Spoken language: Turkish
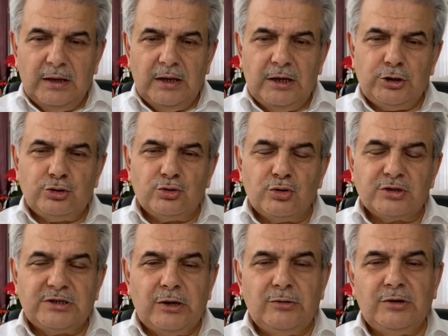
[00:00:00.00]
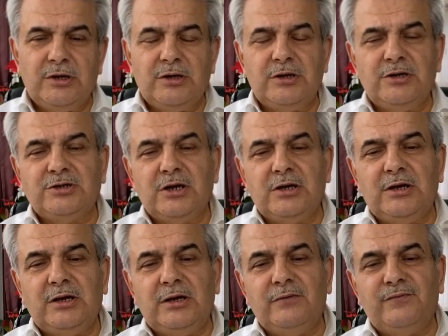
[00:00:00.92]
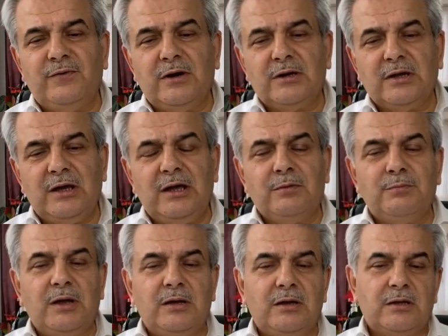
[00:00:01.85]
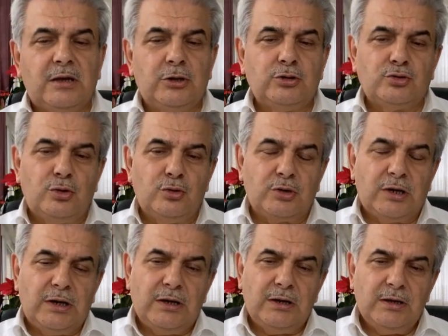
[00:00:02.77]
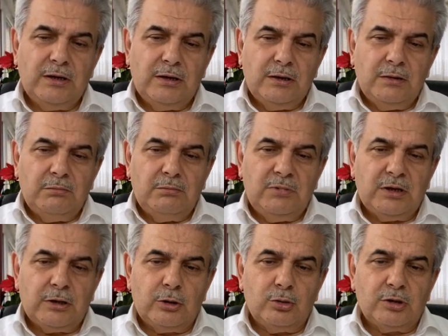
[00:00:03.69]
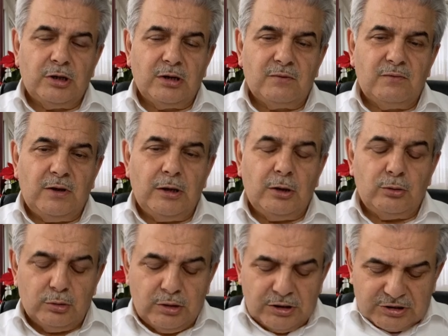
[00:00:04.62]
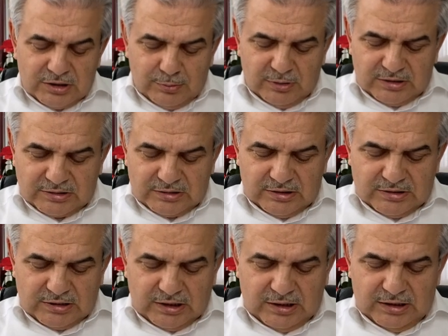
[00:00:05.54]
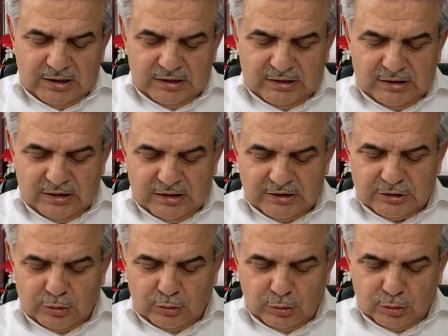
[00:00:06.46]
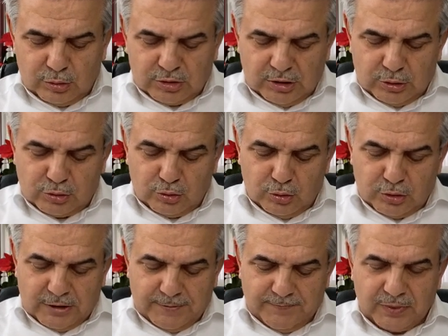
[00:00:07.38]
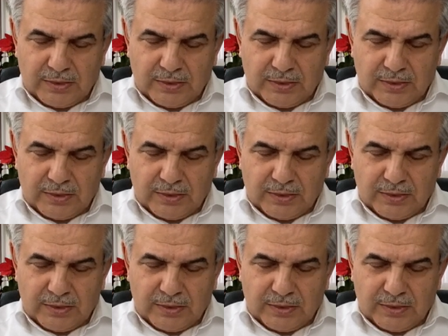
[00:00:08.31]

En çok sevdiğini şeyi infak etmedikten sonra bir de takvaya ulaşamazsınız ayeti nazil olduktan sonra.